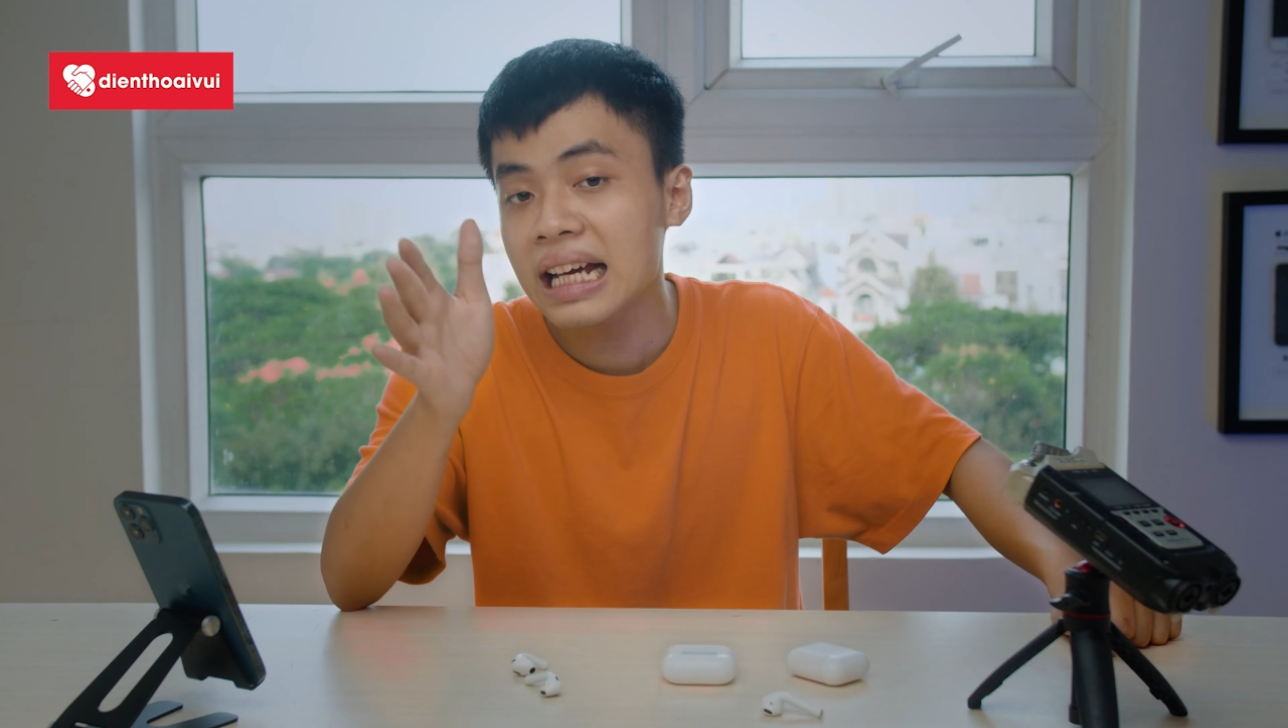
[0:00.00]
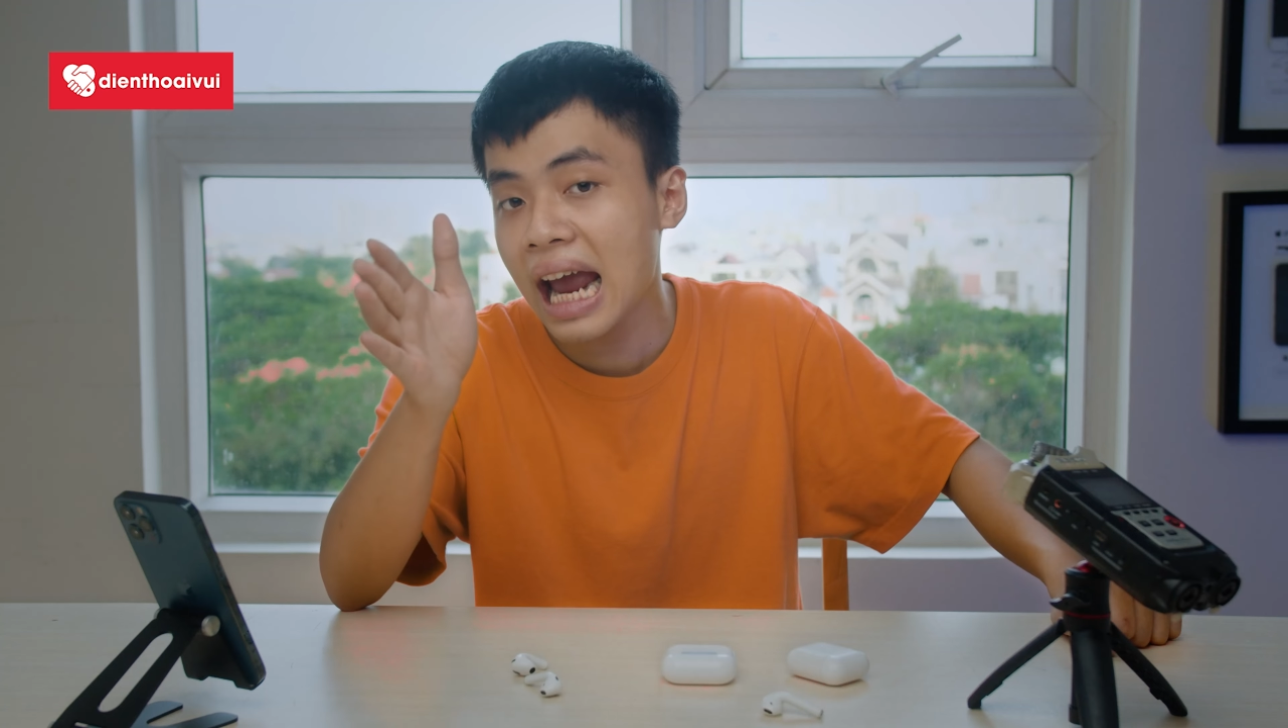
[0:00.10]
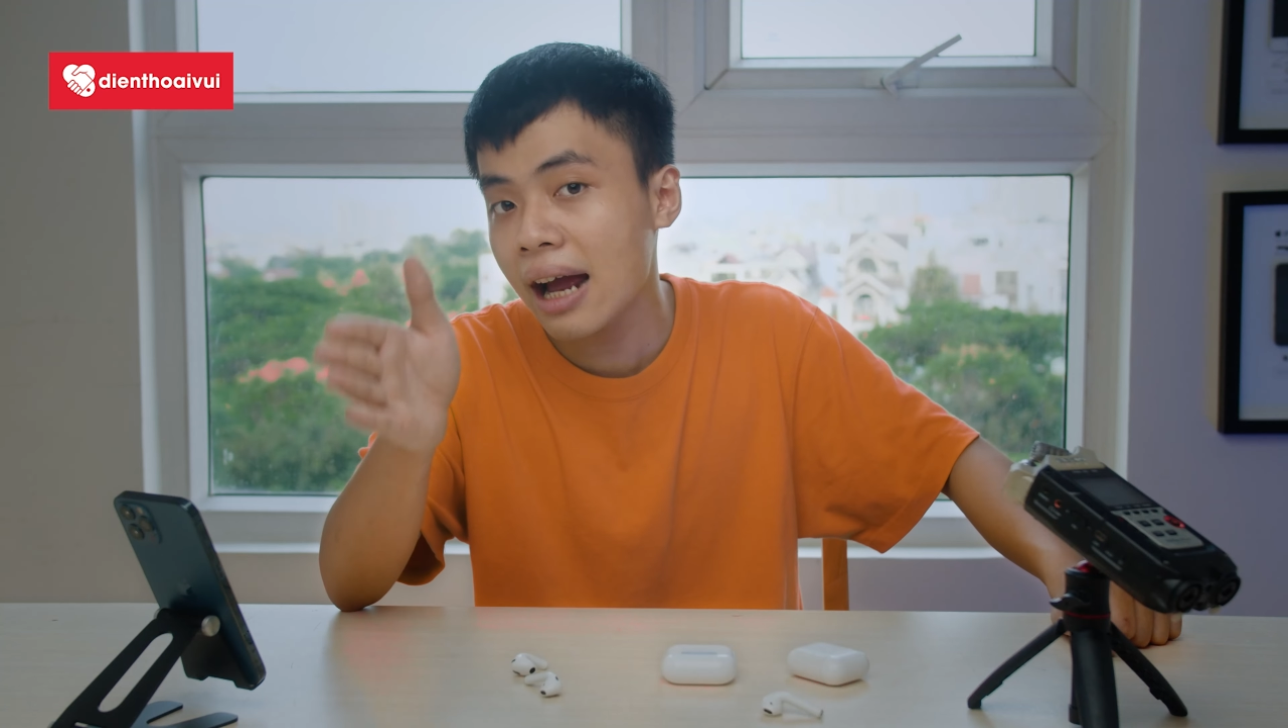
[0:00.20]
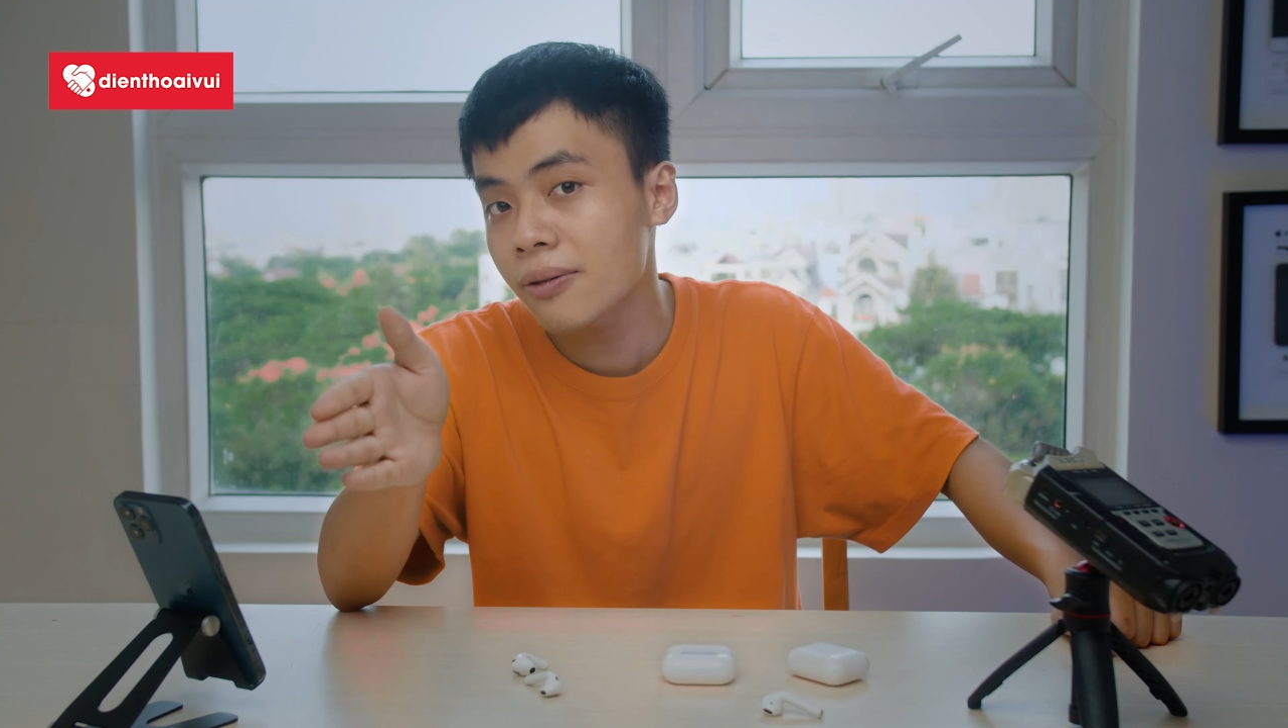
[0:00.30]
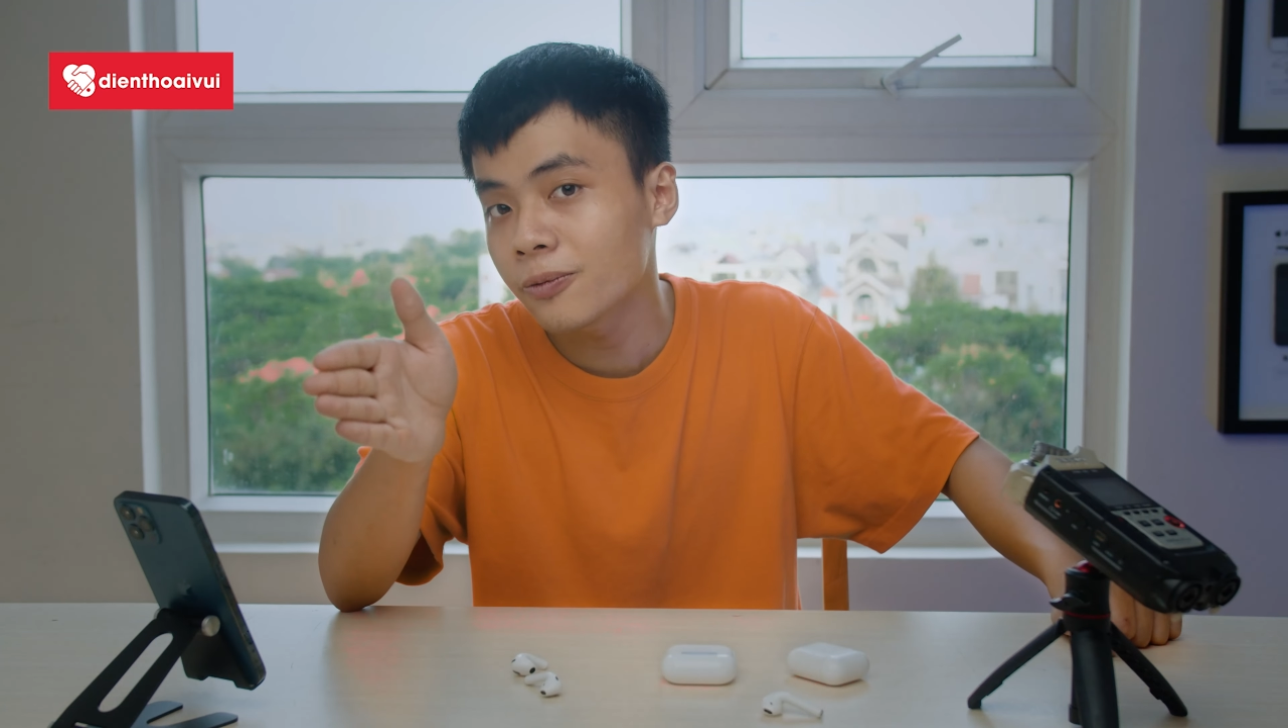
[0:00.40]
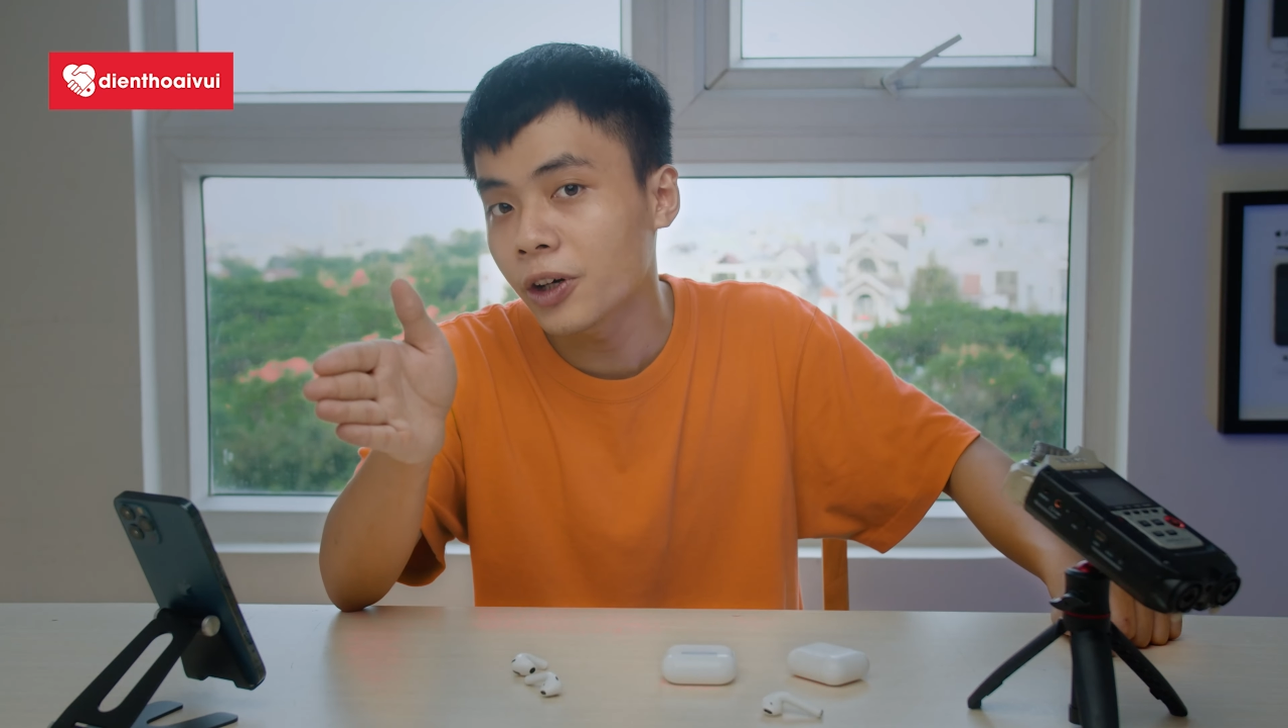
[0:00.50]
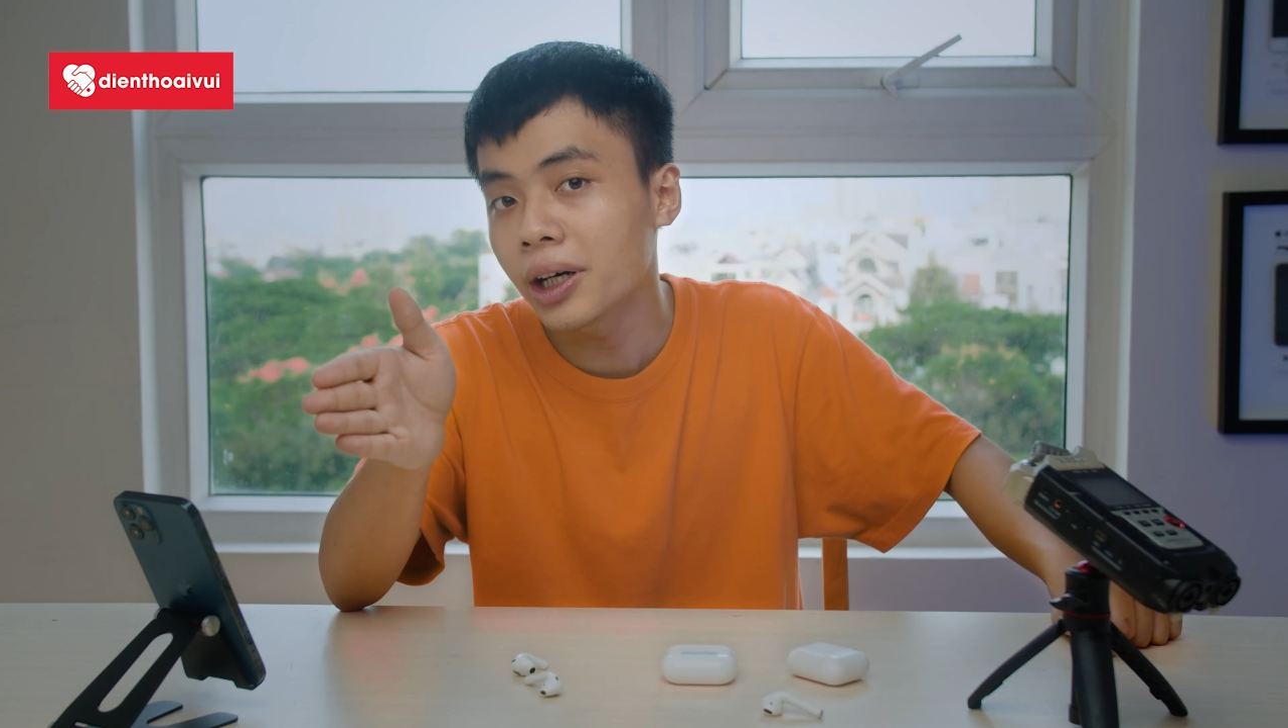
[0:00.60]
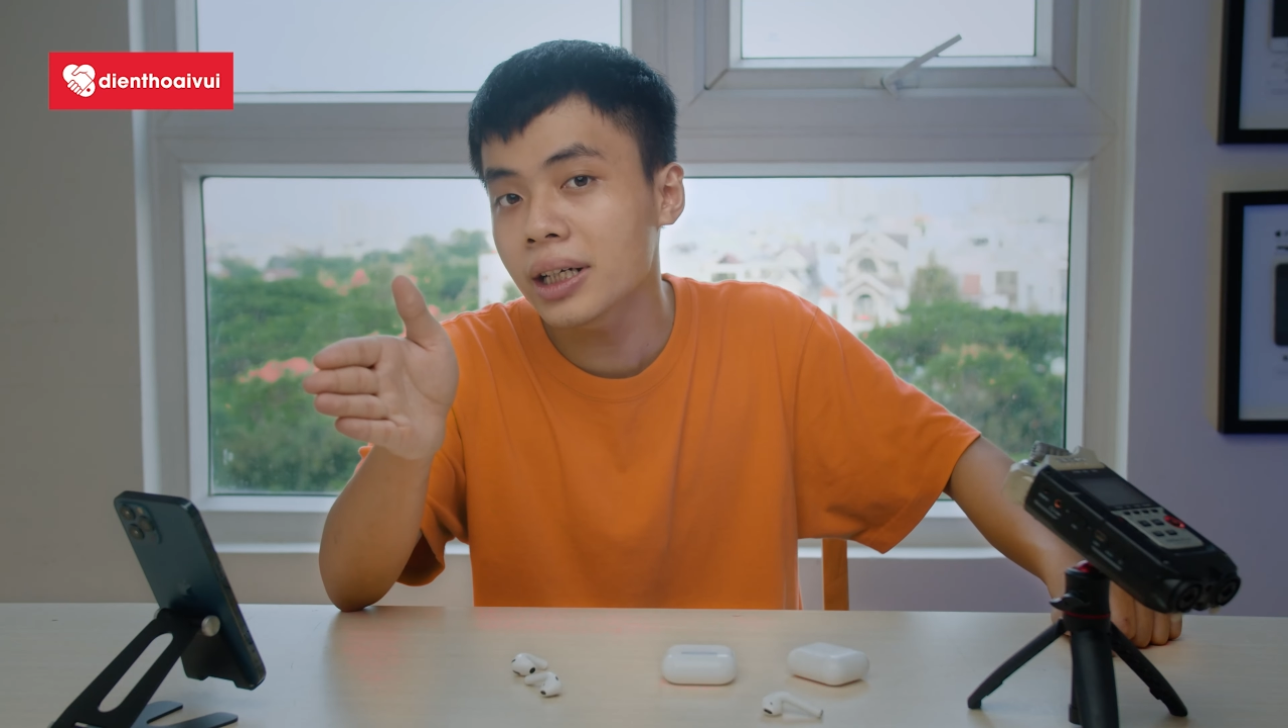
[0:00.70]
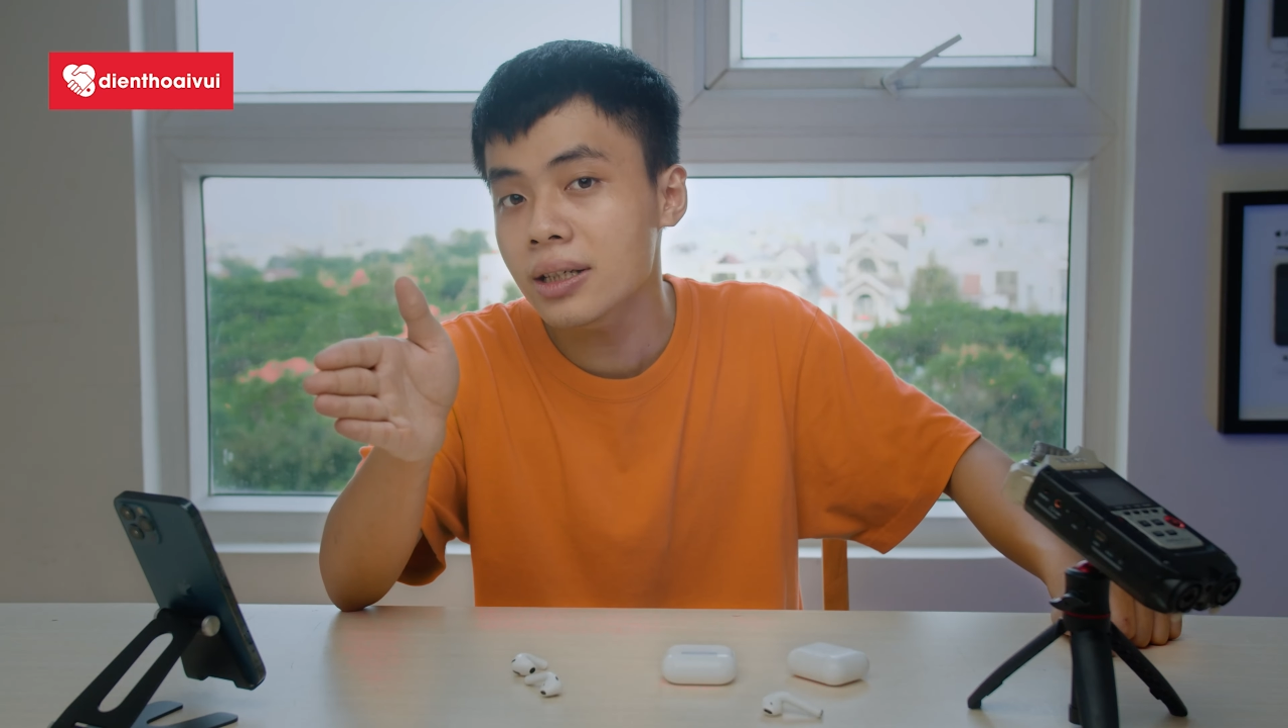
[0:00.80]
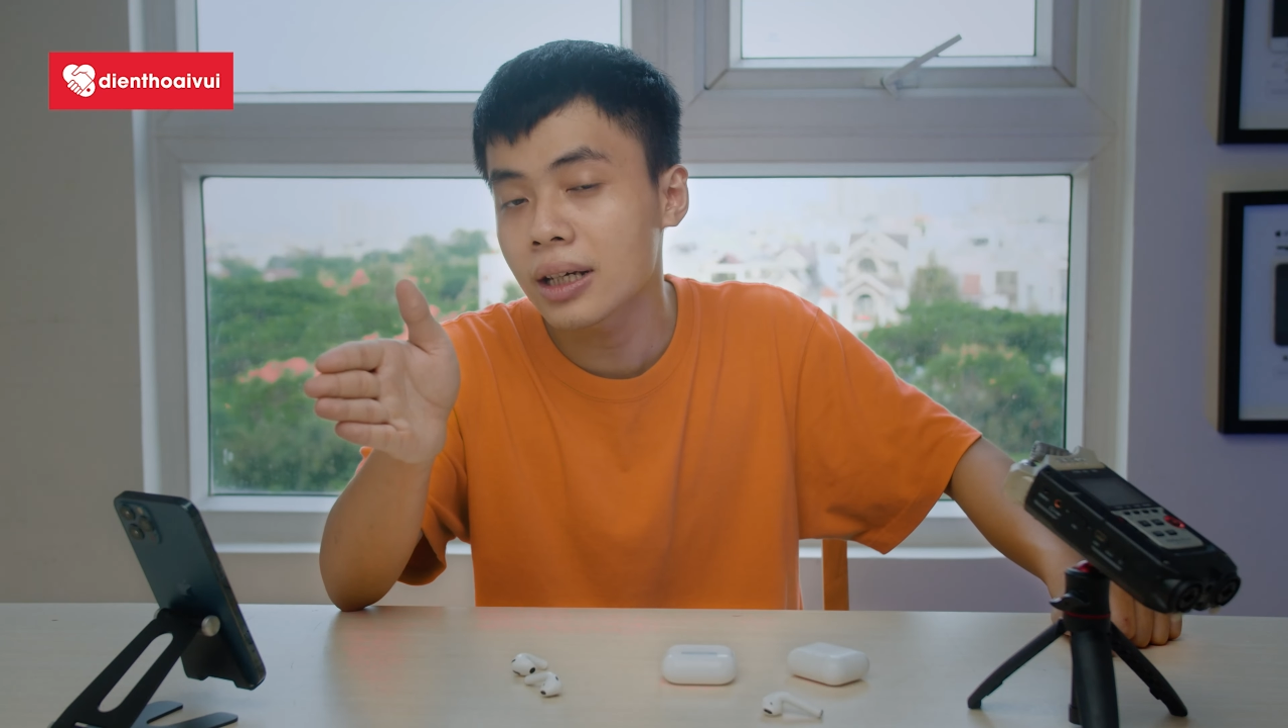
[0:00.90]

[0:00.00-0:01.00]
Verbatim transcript: ngang với